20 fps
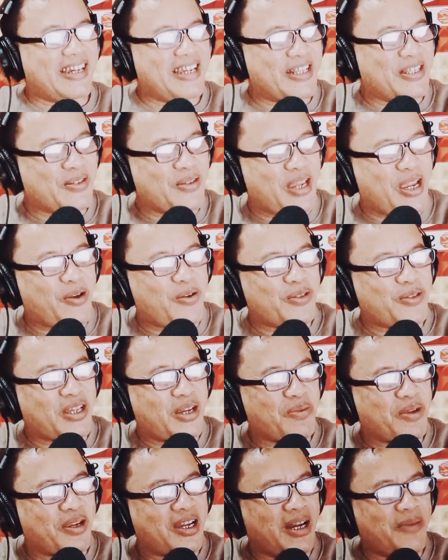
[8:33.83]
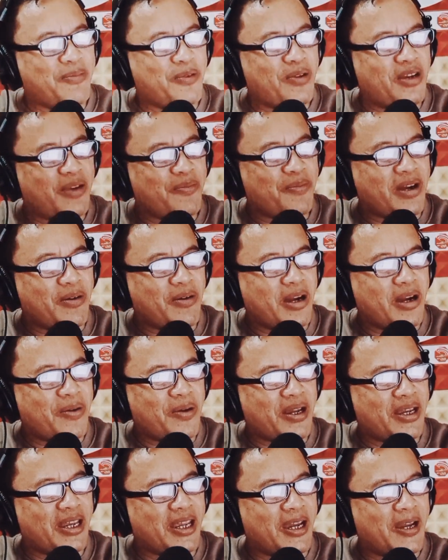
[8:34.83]
Oke, sudah ikutan bergabung nih Pak
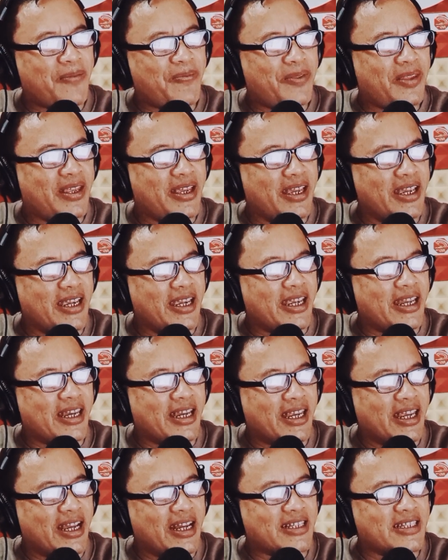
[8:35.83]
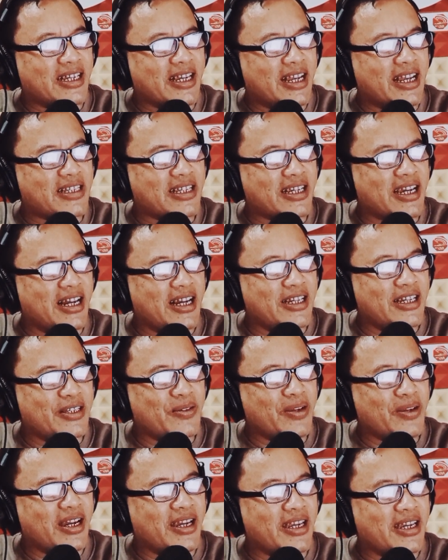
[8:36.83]
Wawan ya. Ini yang senang sekali
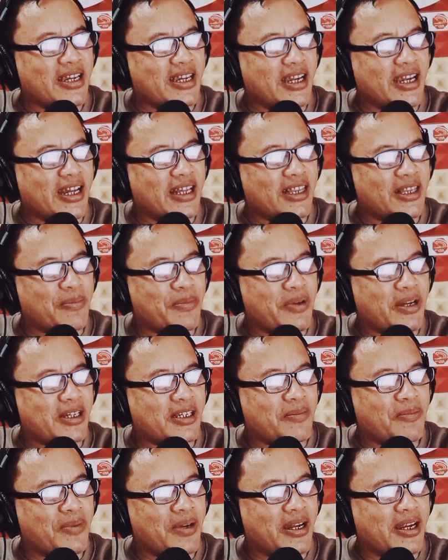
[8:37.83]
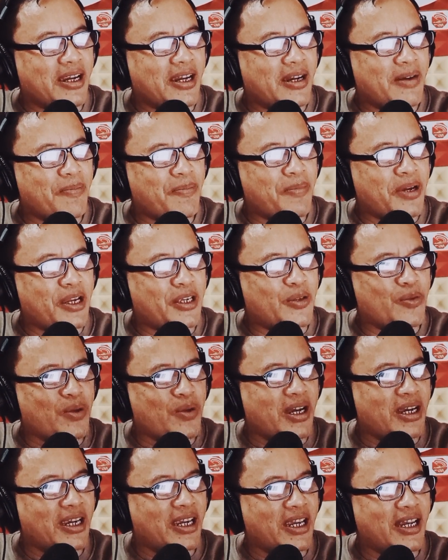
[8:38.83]
juga nih dengan teman-teman
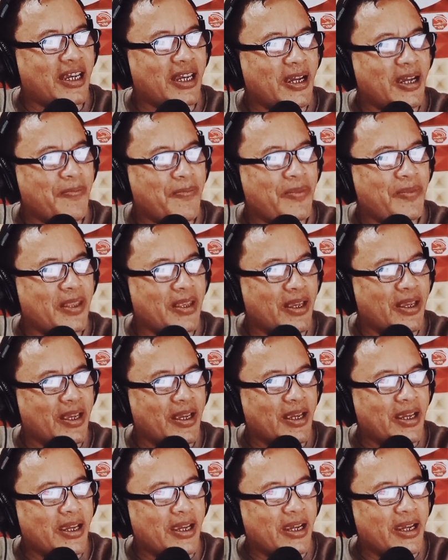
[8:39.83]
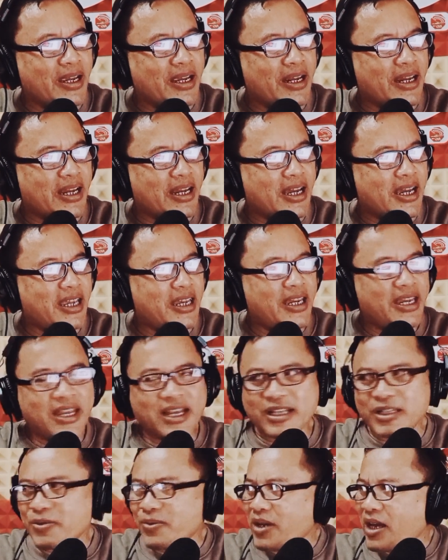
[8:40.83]
Banyuwangian ya. Nah ini
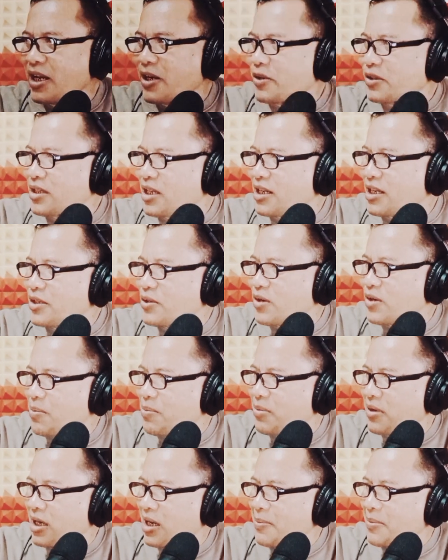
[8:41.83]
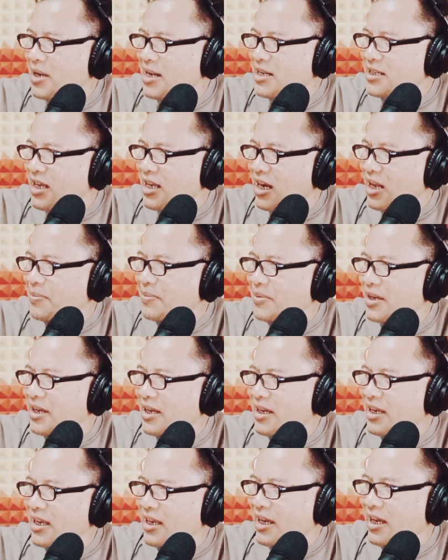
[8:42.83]
yang sudah ikutan juga mengirimkan salamnya
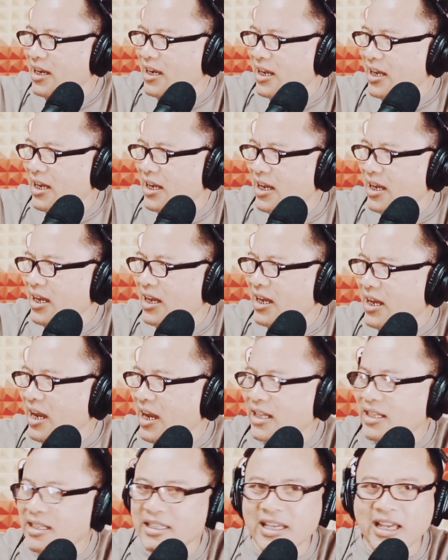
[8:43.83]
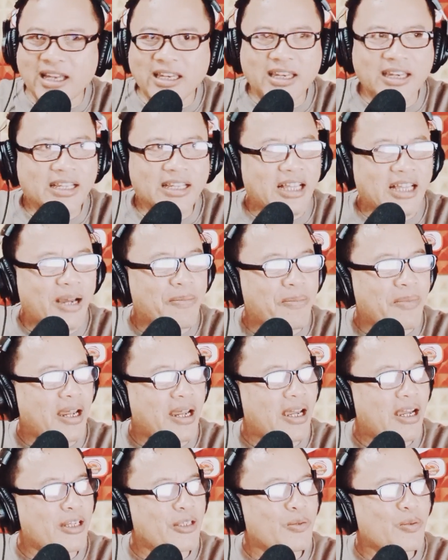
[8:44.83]
nih ada Adnyani di
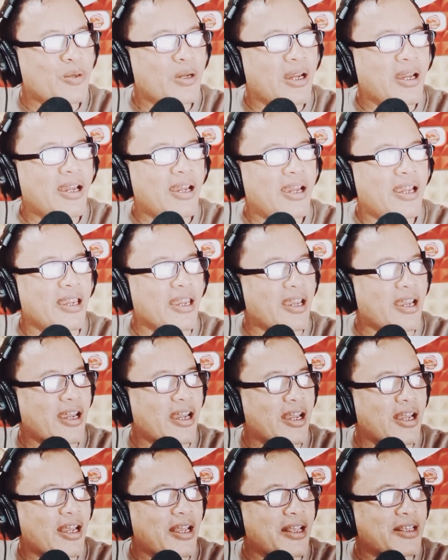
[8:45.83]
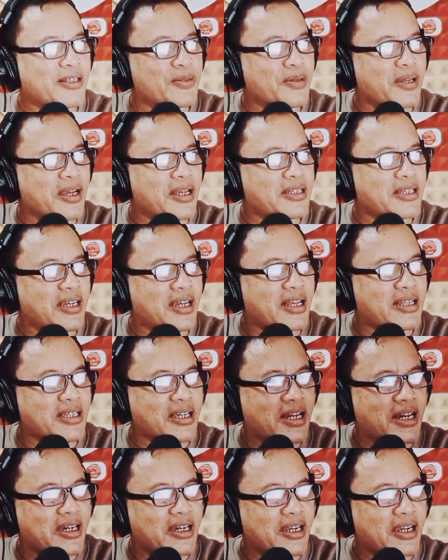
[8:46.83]
Tamlang juga ya sudah senang
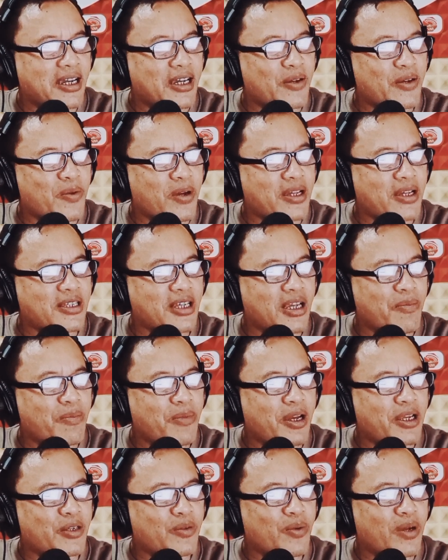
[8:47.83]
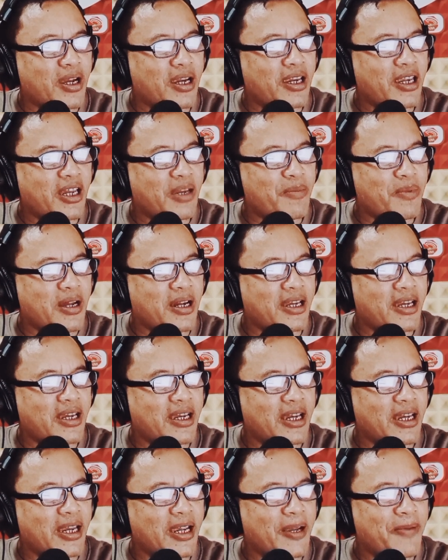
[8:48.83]
sekali dengan nuansa Banyuwangian Bang
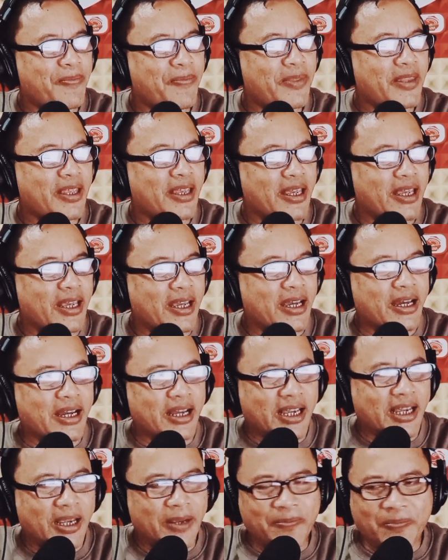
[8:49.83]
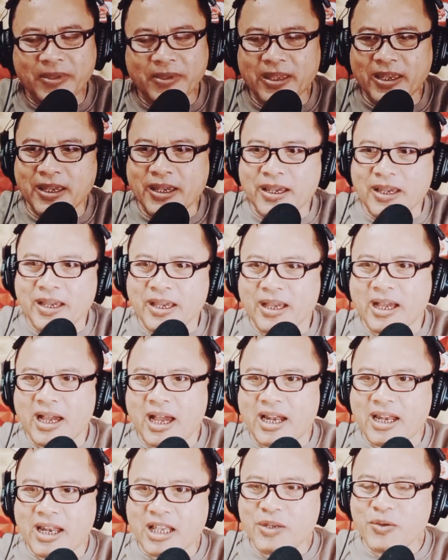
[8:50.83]
Didin ya Hakim.
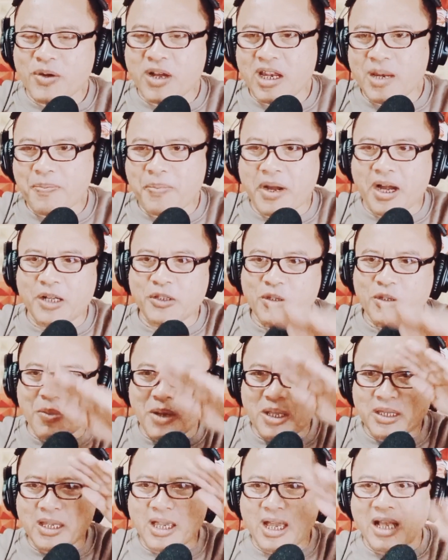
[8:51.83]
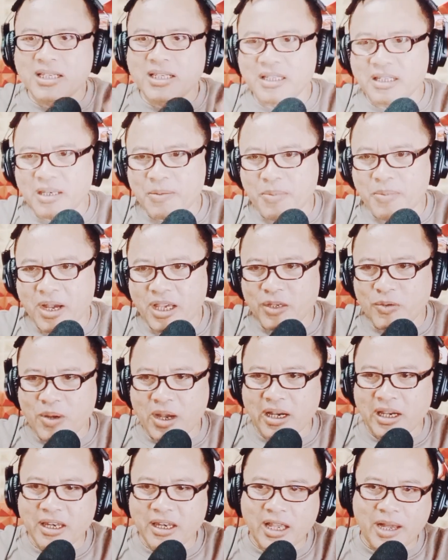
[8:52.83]
Ada juga nih Pak Ketut Mertiase di
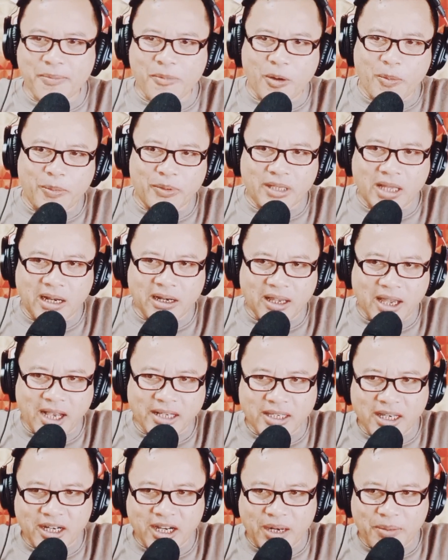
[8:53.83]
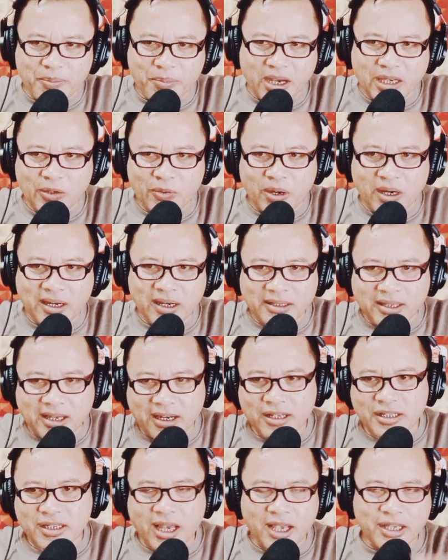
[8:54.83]
Banyuwangi yang mau minta gerajakan Banyuwangi
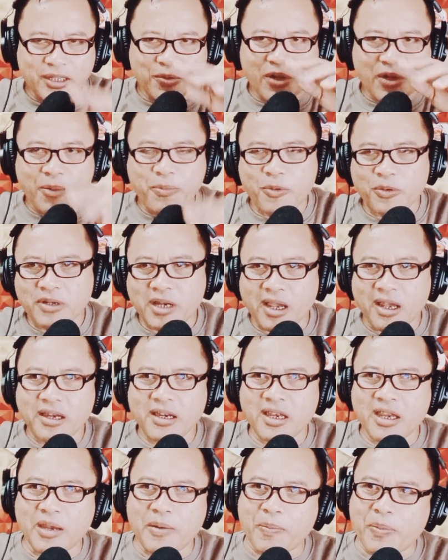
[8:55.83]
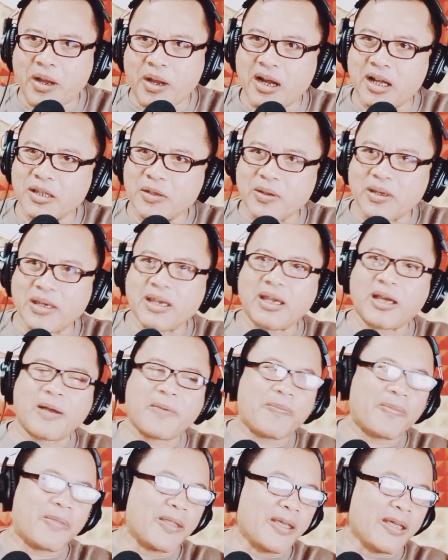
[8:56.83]
tadi saya sudah putar ini Pak Ketut nih ya
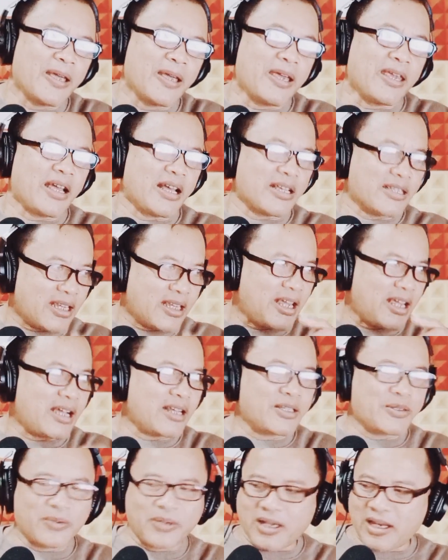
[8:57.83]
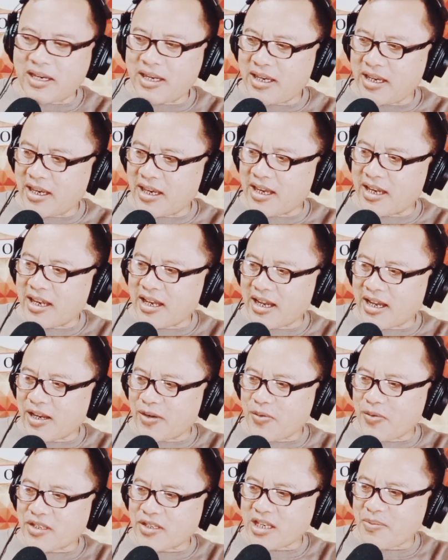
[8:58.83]
yang senang juga nih dengan
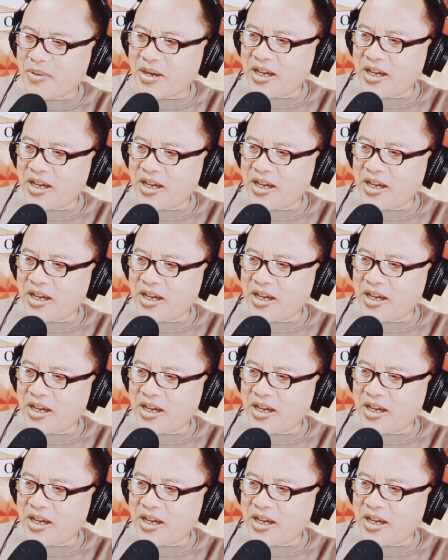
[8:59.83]
nuansa